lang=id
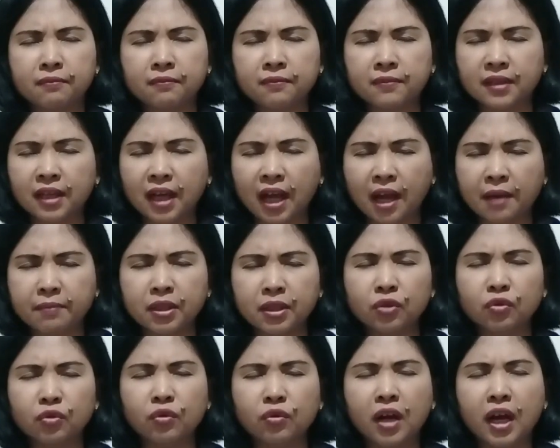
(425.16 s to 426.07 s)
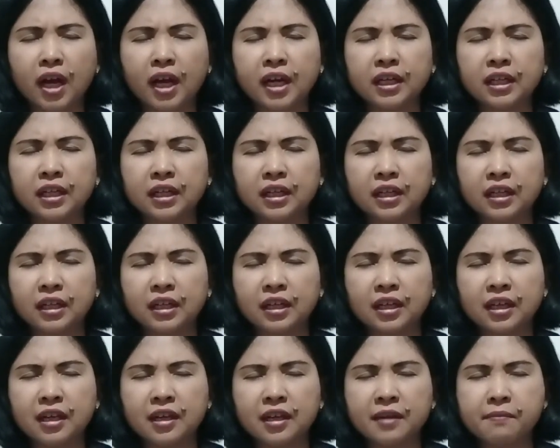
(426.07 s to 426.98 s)
kami, kami Tuhan,
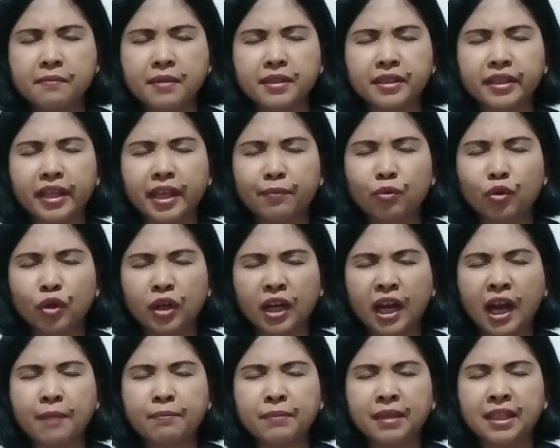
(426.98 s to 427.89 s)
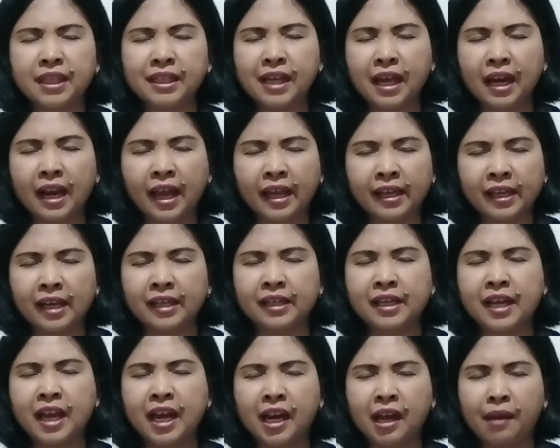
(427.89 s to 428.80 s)
meskipun kami tidak layak di
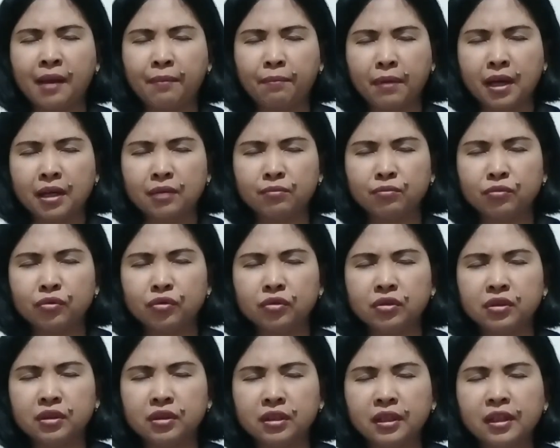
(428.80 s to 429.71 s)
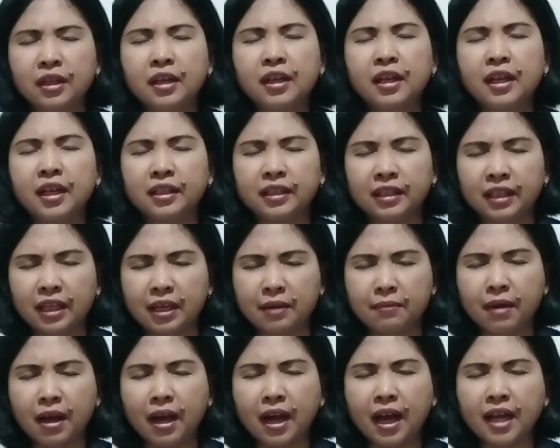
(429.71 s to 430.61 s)
hadapan
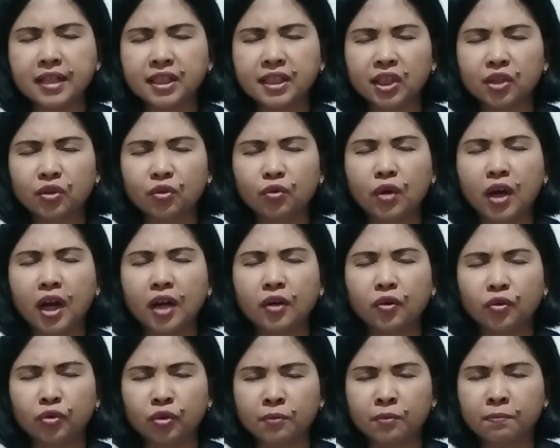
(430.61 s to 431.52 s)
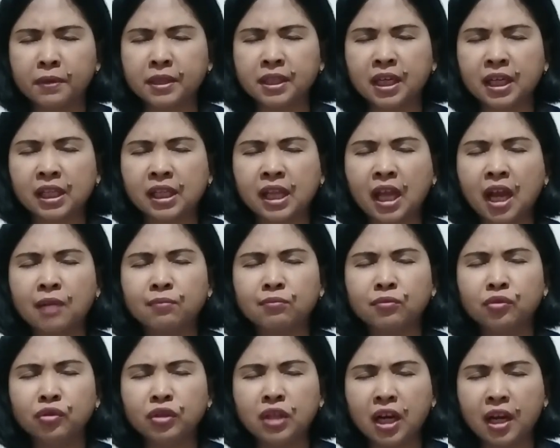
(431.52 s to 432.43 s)
Terima kasih Tuhan untuk
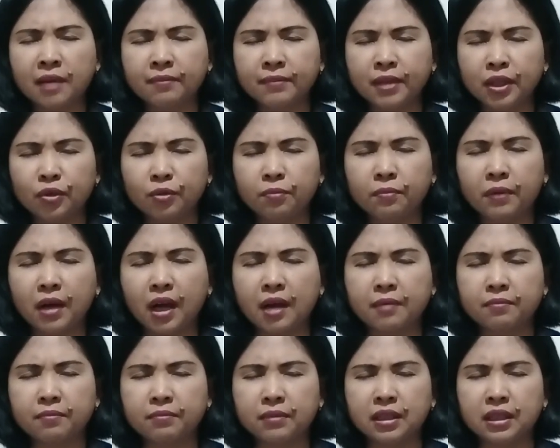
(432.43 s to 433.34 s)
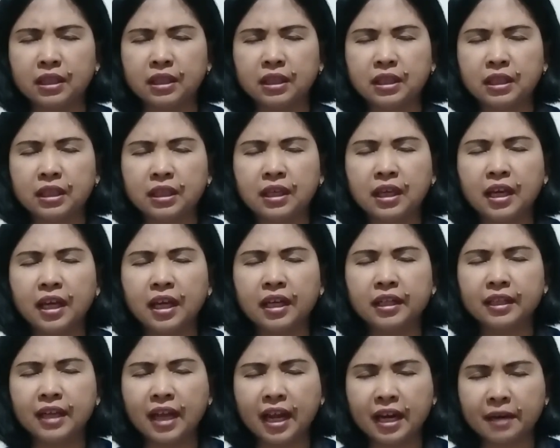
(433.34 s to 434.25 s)
penyertaan-Mu dalam hidup kami.
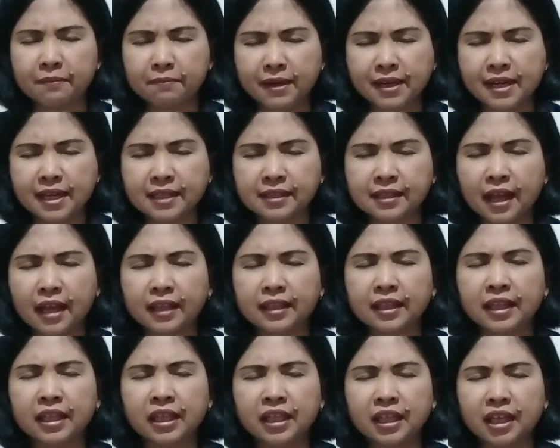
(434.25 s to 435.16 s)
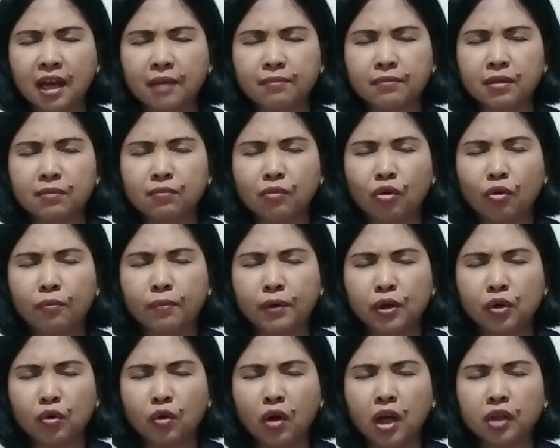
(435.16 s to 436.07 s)
Dan pada saat ini kami mau
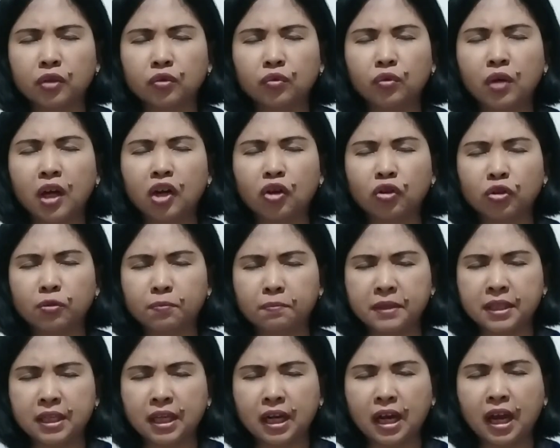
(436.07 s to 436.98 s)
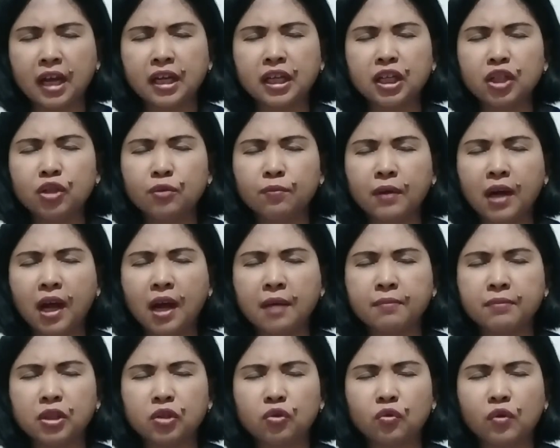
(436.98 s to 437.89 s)
berdoa Tuhan untuk penyerahan hidup
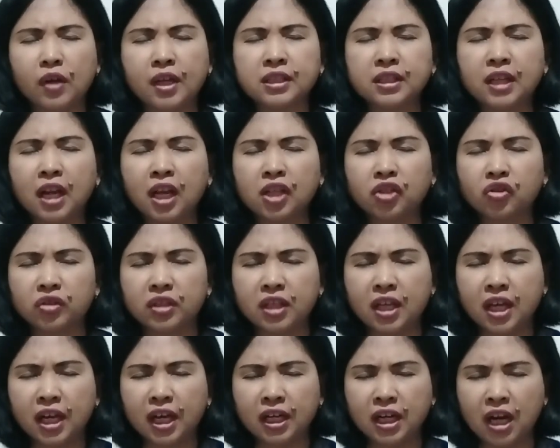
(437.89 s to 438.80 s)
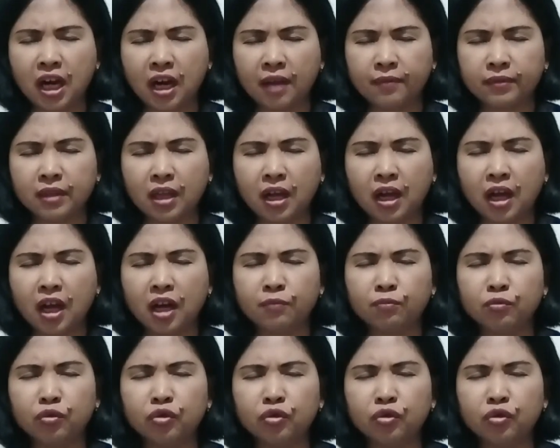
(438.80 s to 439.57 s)
kami Tuhan selanjutnya ke dalam tangan-Mu.